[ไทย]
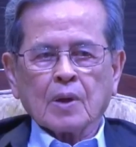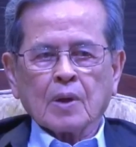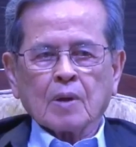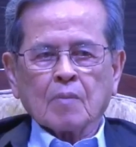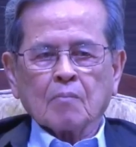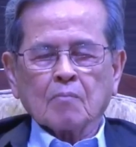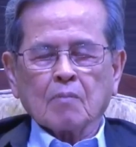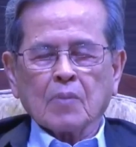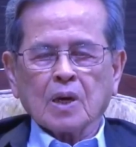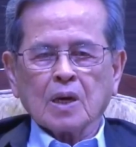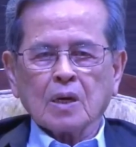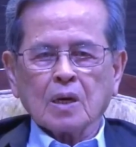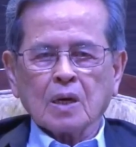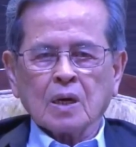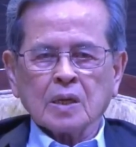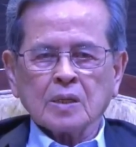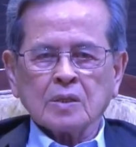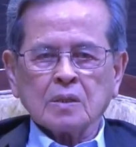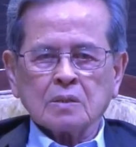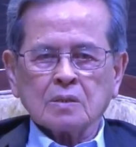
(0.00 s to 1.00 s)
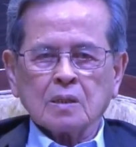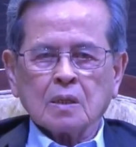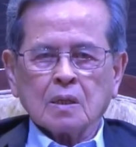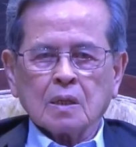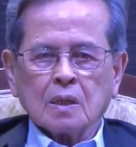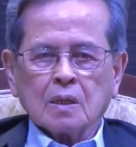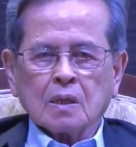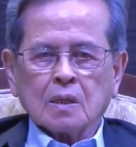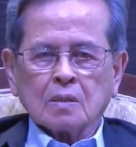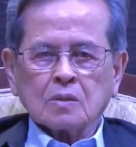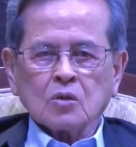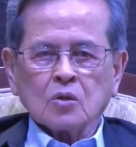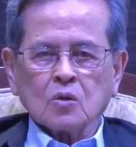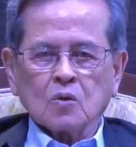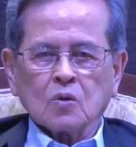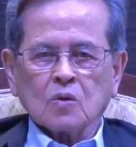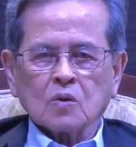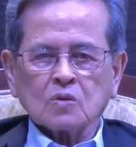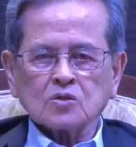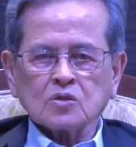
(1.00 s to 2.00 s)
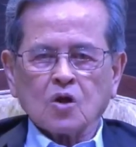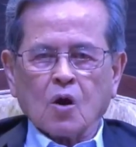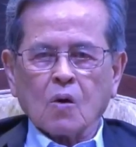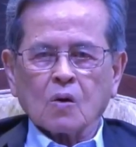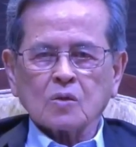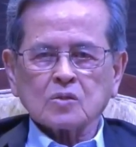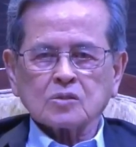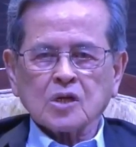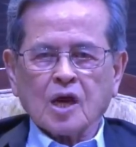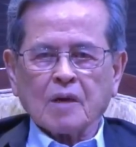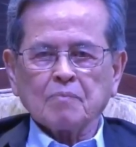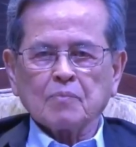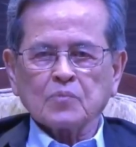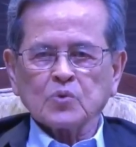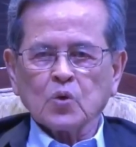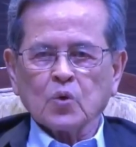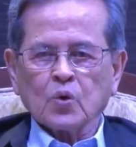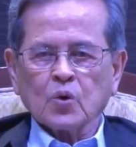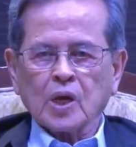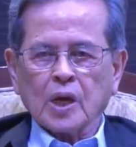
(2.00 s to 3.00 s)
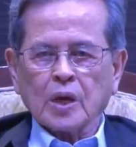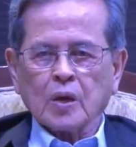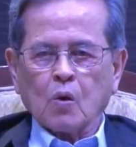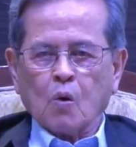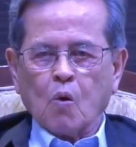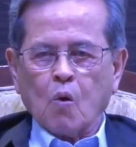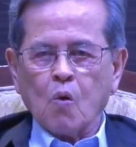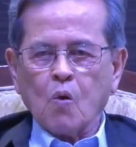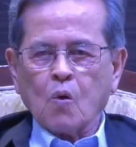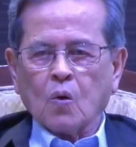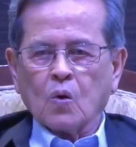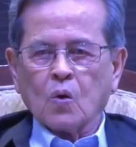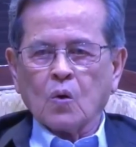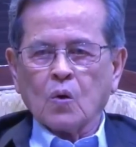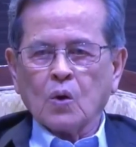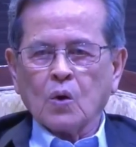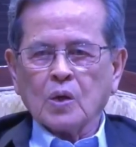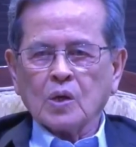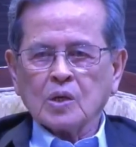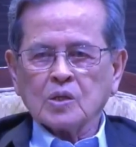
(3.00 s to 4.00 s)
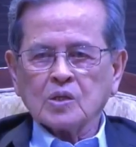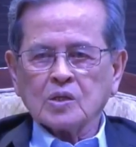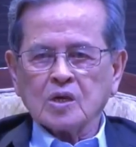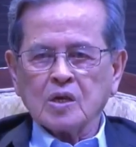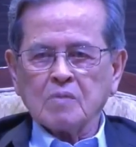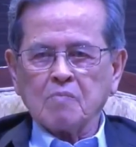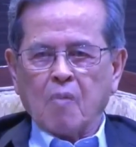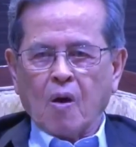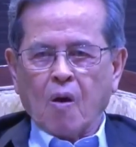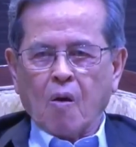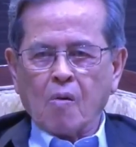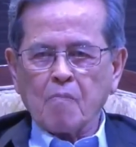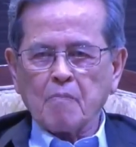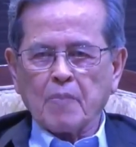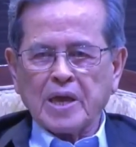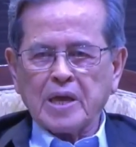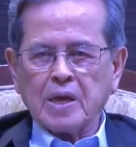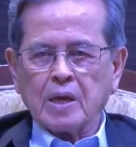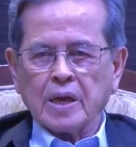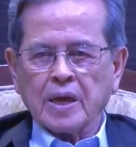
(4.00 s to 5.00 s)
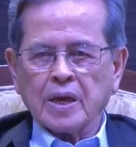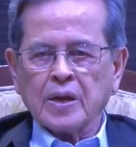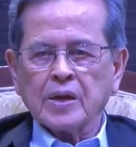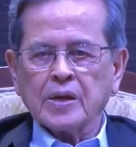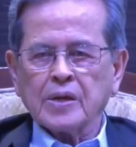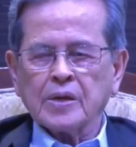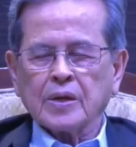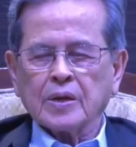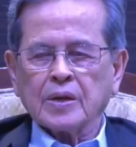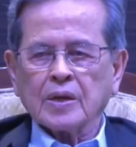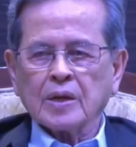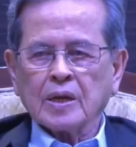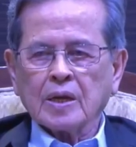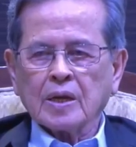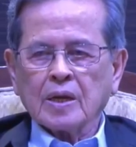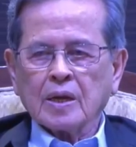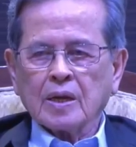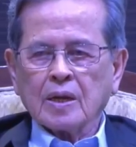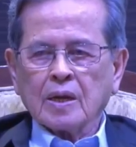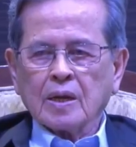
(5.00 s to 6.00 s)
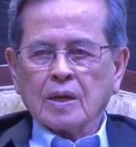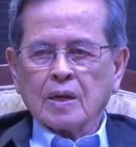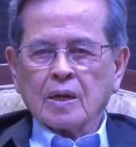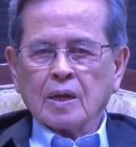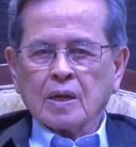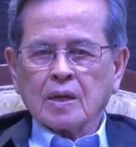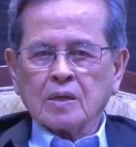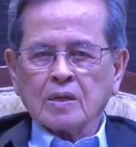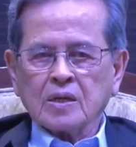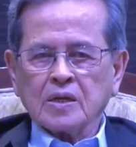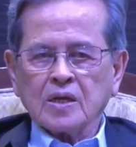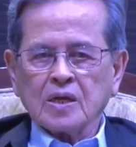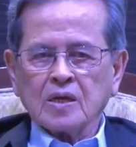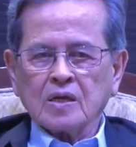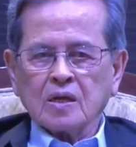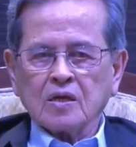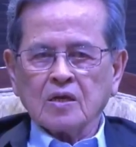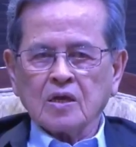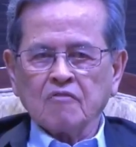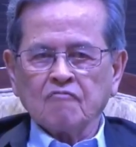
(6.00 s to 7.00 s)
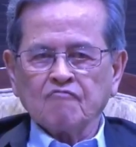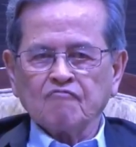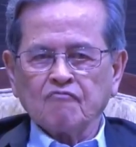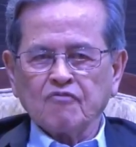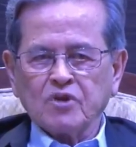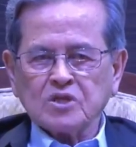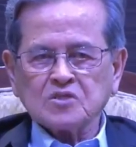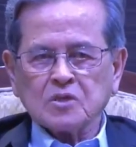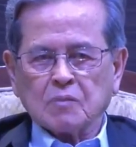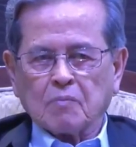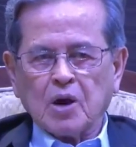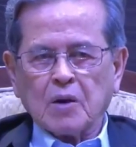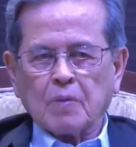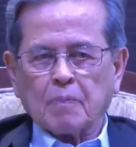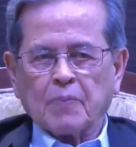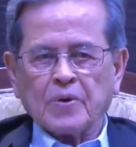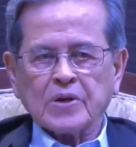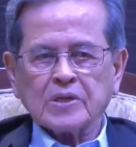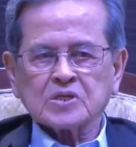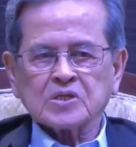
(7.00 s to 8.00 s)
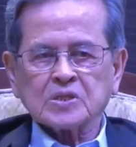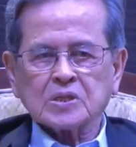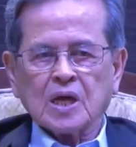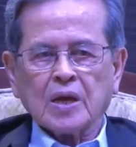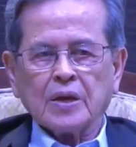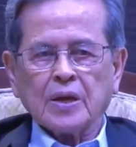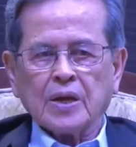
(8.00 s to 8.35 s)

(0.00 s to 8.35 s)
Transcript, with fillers: เหมือนถูกจองจำอยู่ในคุกที่มองไม่เห็น The Invisible Prison